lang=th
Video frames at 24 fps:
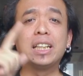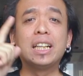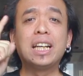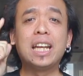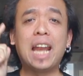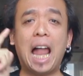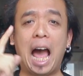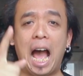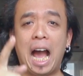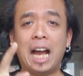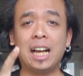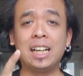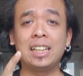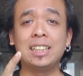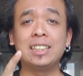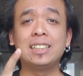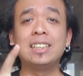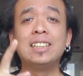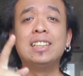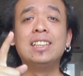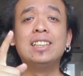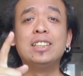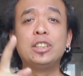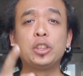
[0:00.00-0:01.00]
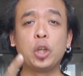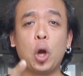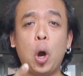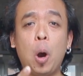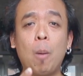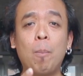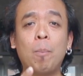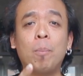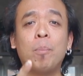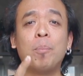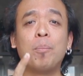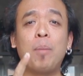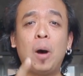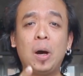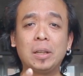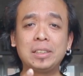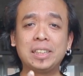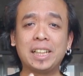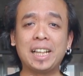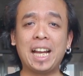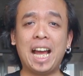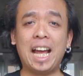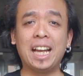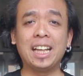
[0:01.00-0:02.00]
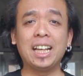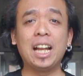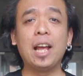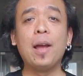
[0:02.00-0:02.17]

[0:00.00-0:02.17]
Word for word: หลังชมเพราะฉะนั้น